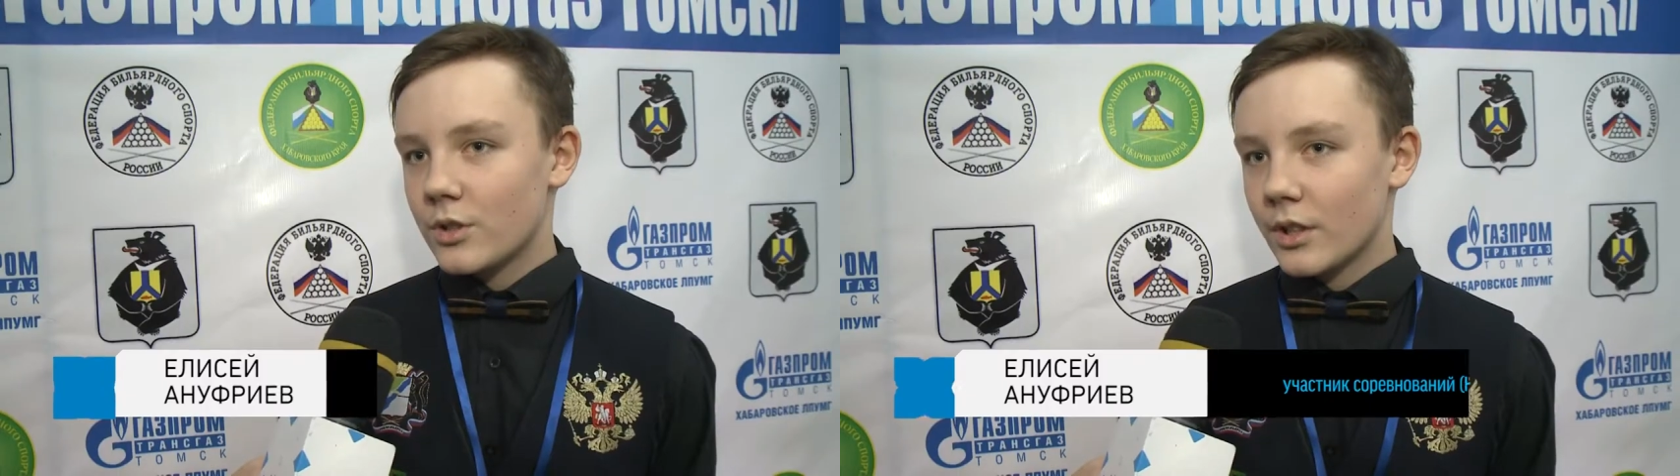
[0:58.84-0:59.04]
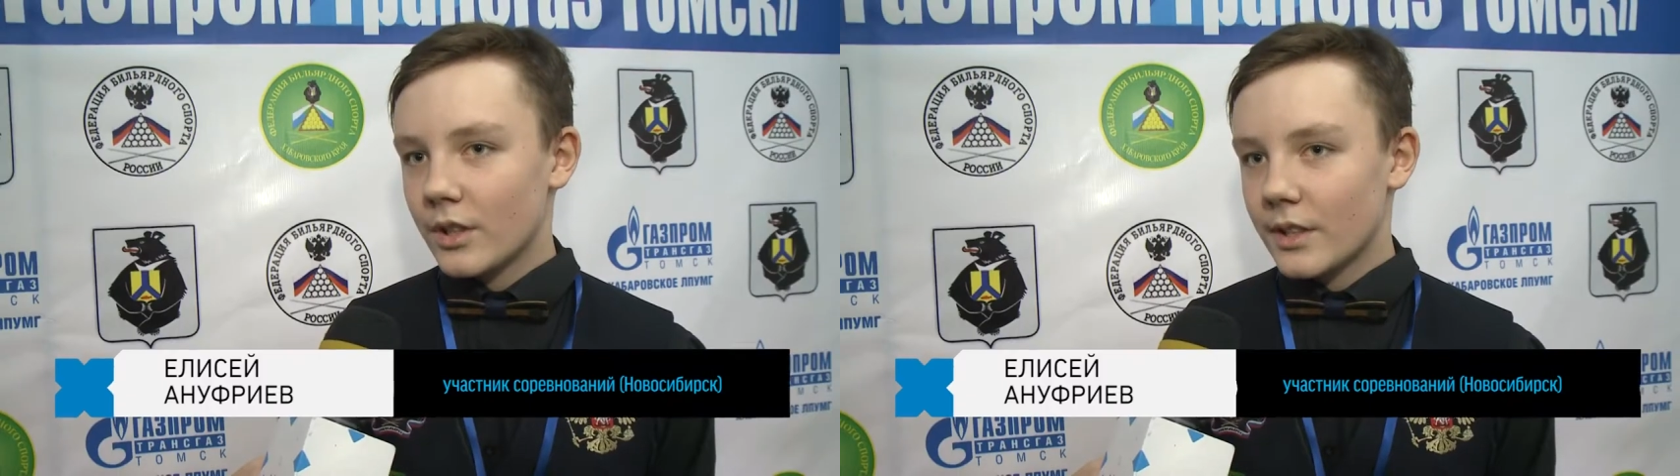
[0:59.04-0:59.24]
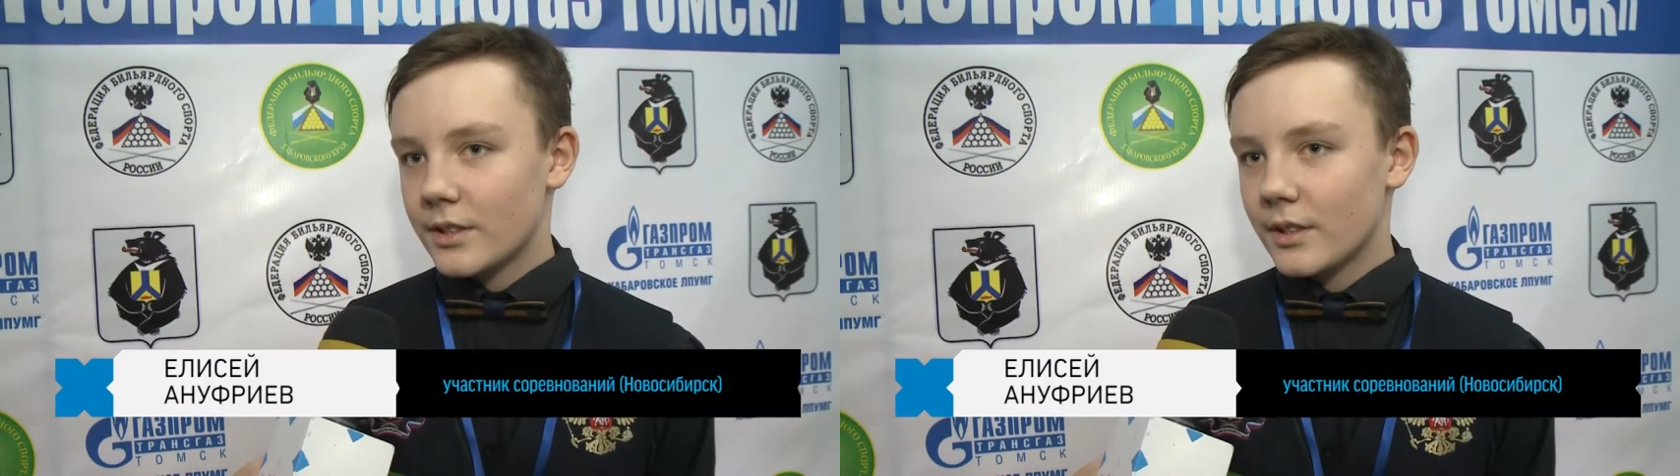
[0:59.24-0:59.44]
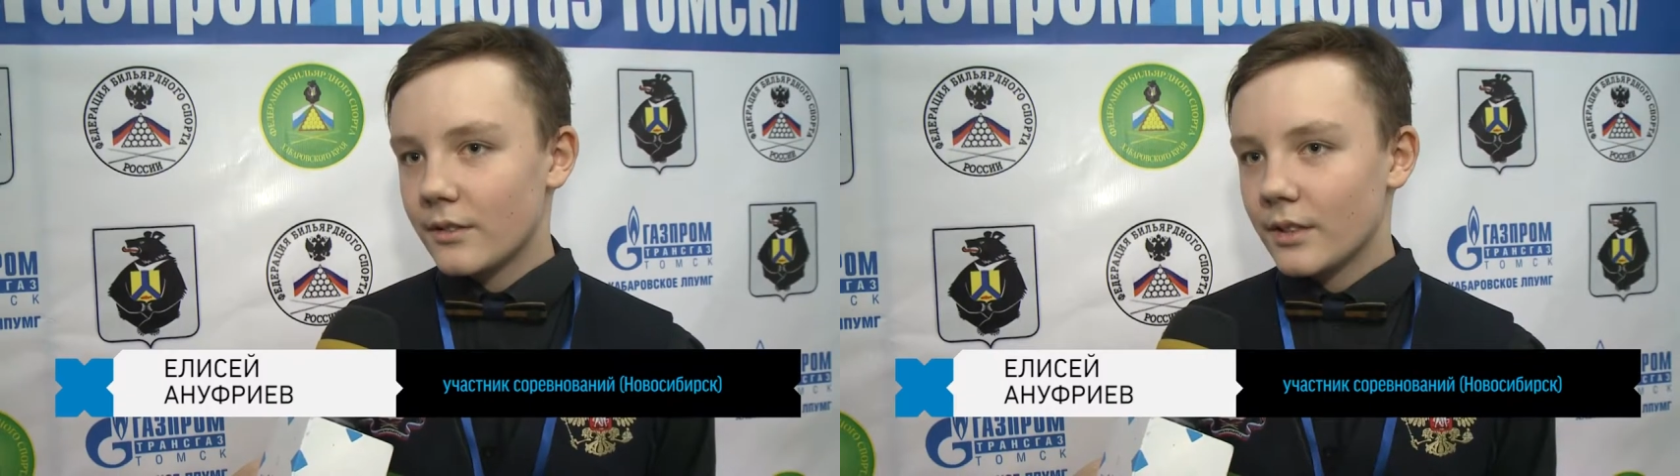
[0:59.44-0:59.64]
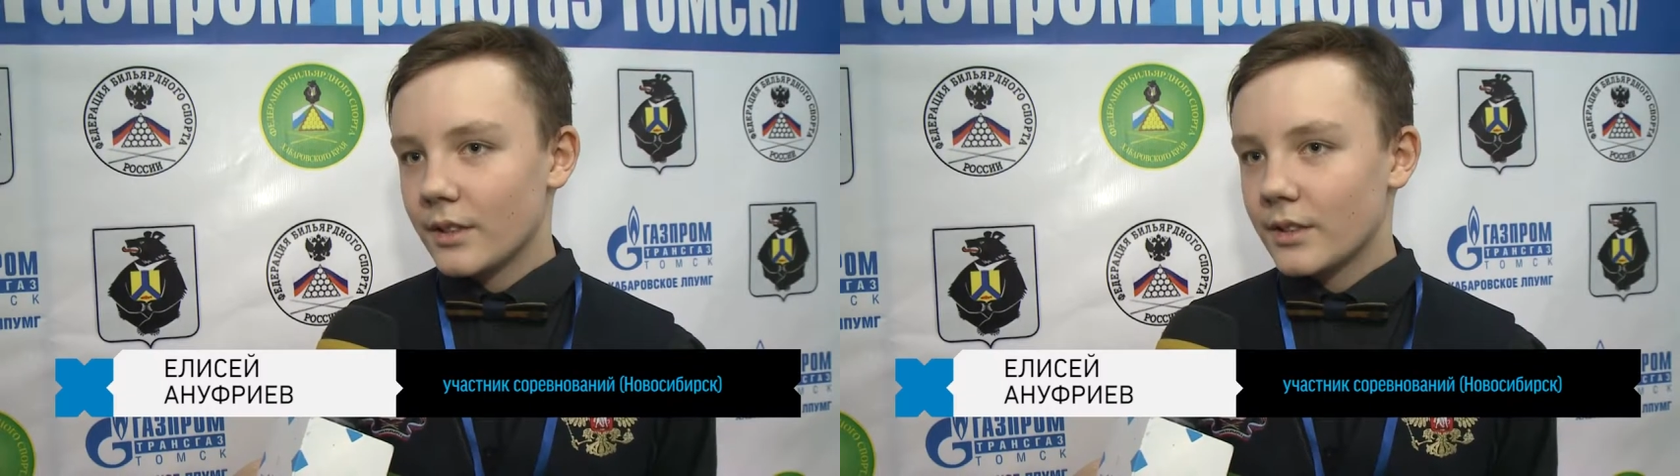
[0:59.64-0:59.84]
очень
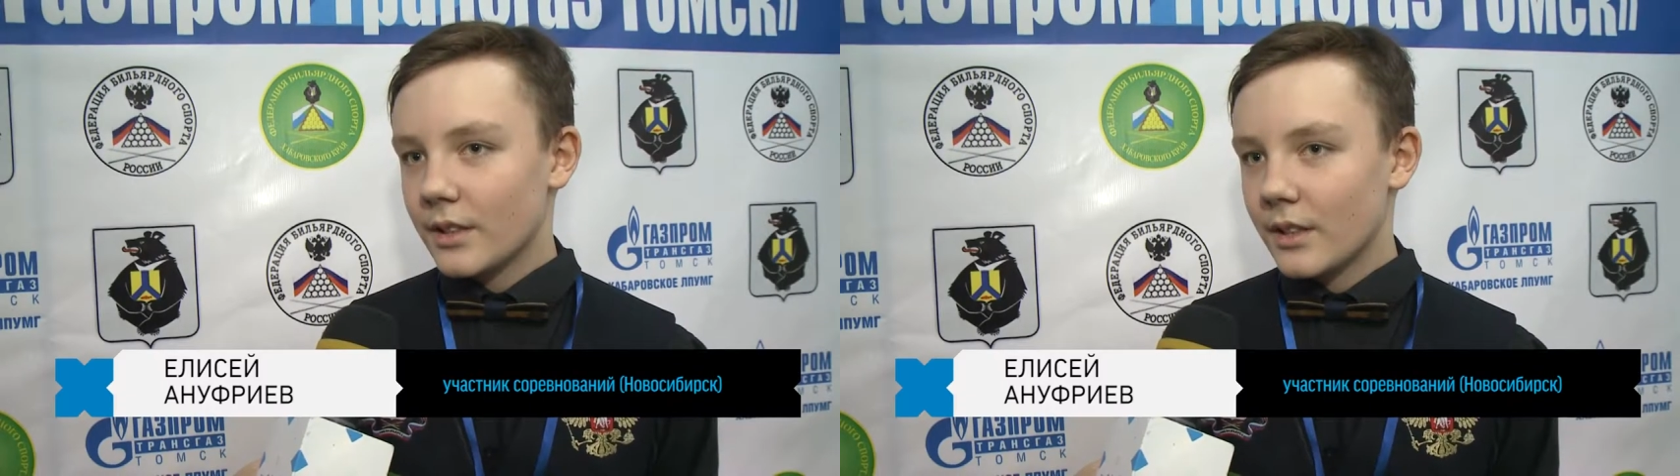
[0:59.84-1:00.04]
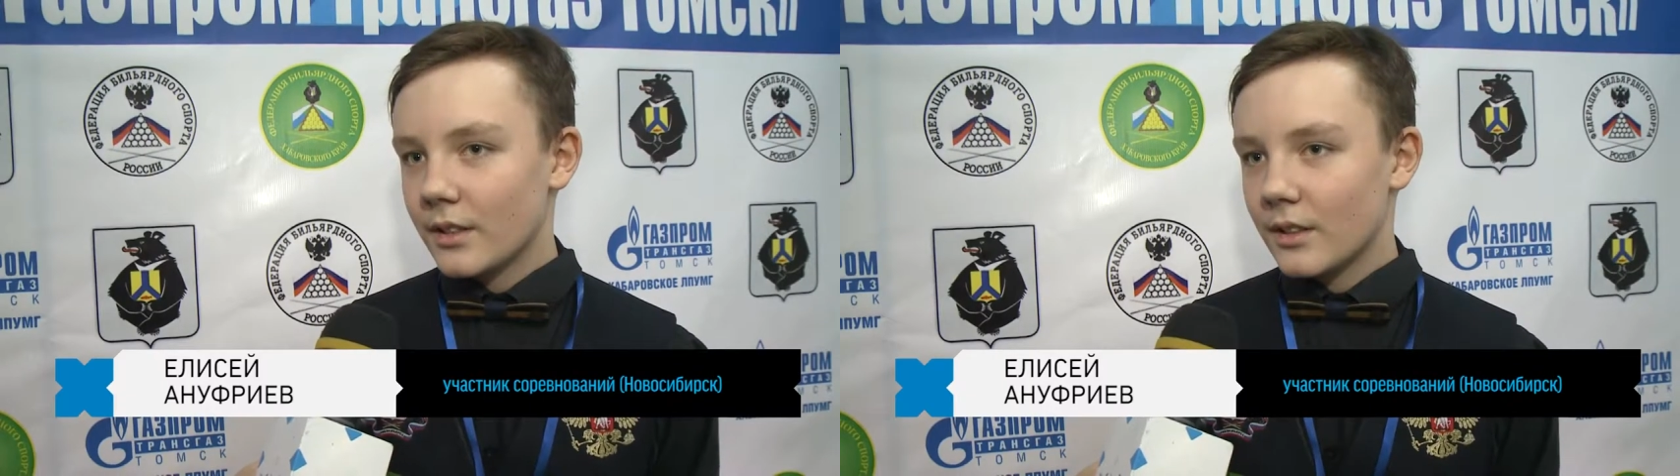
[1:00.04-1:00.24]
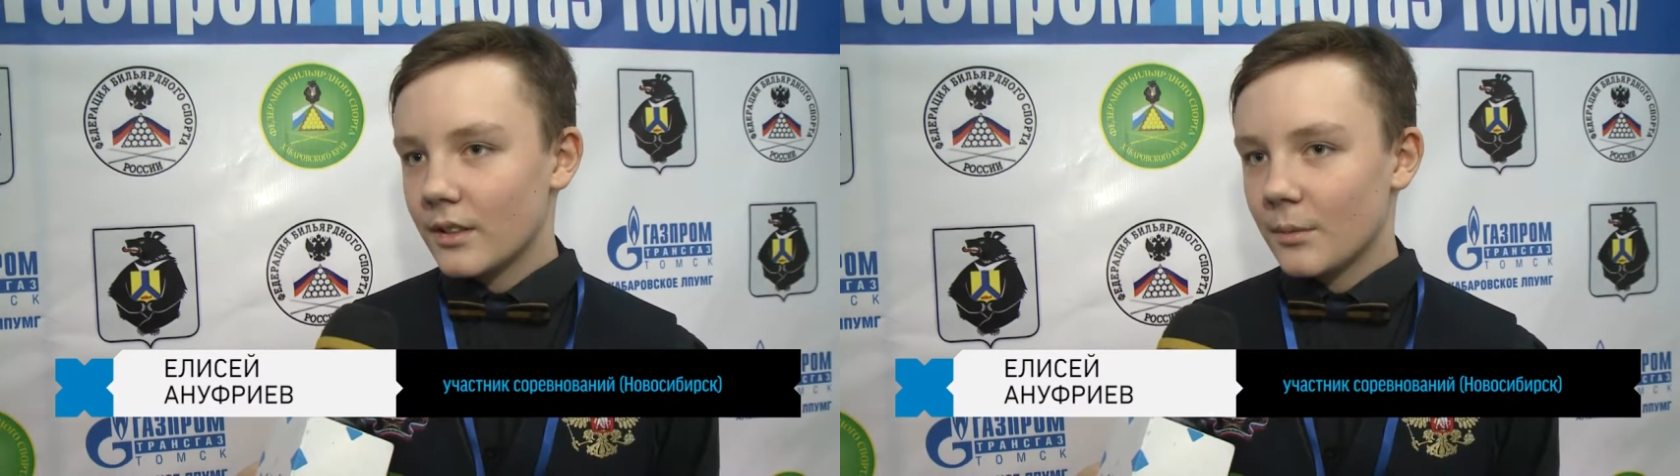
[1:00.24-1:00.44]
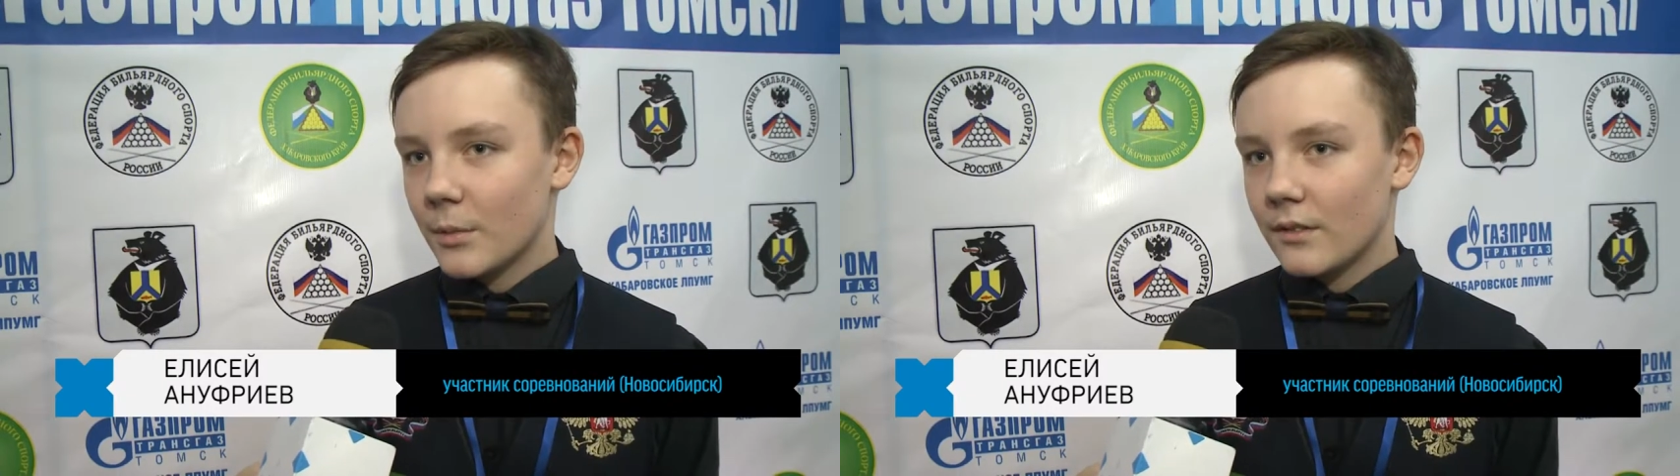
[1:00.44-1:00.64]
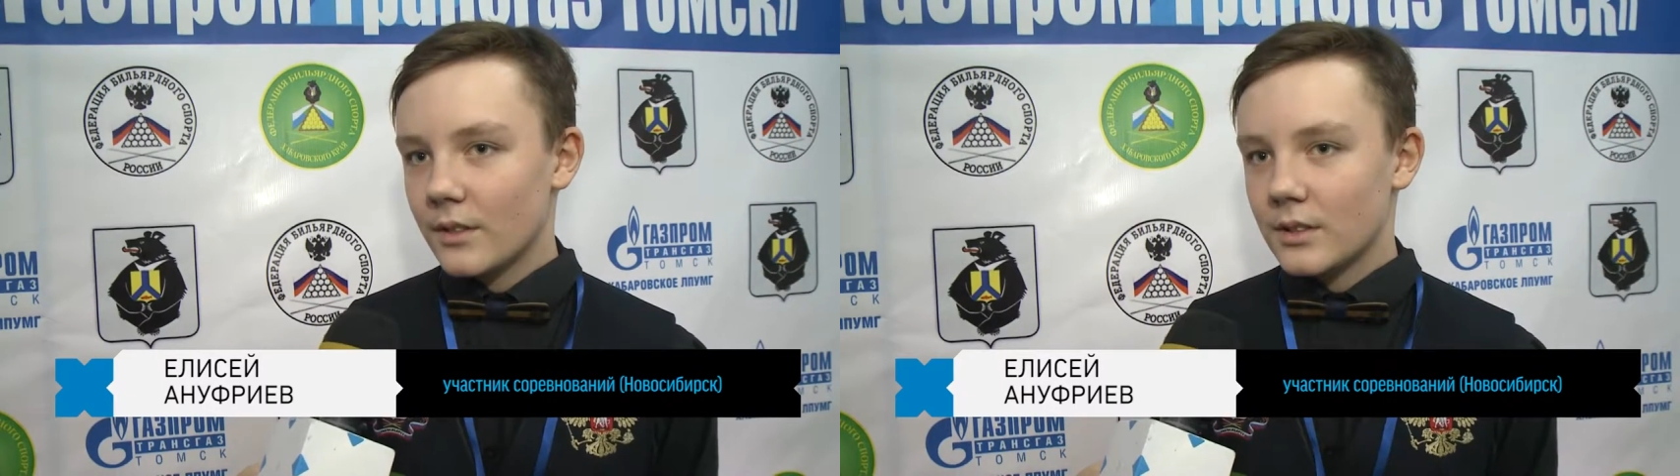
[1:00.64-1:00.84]
красивый, старинные
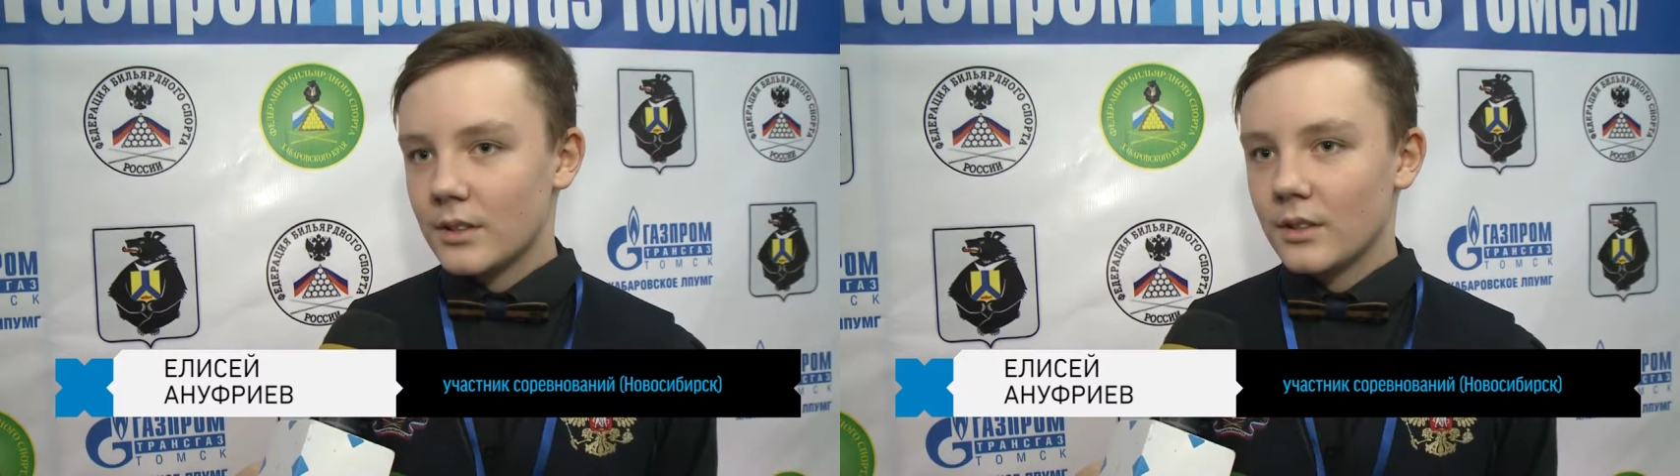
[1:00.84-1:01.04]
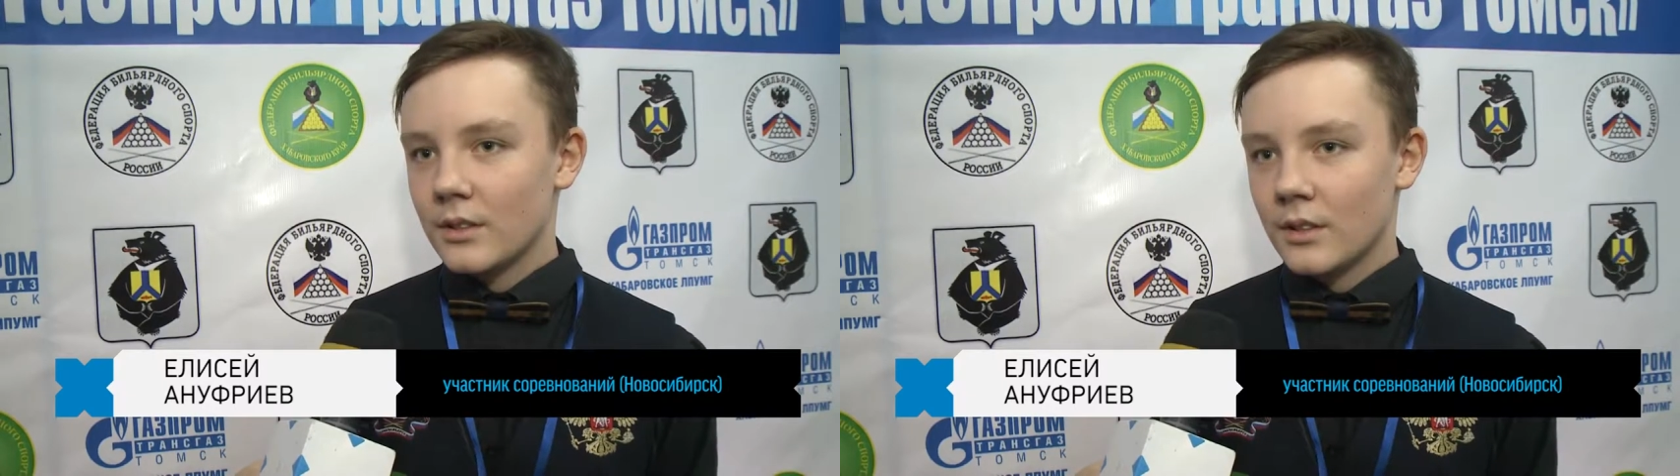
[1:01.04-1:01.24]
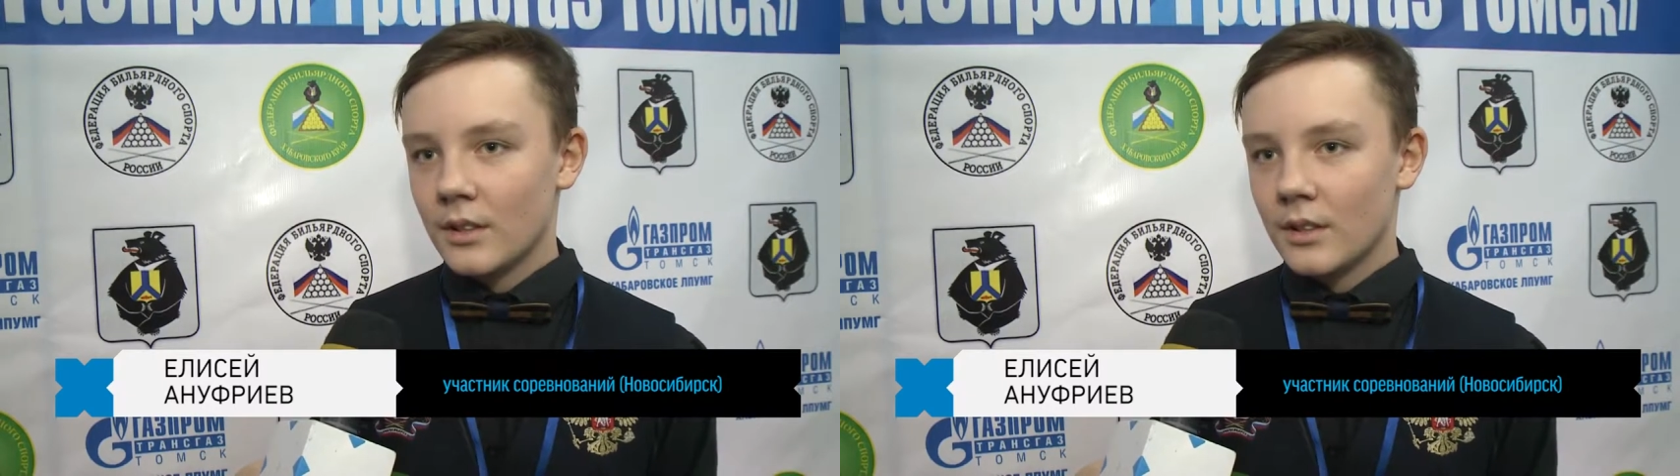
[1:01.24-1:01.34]
дома везде,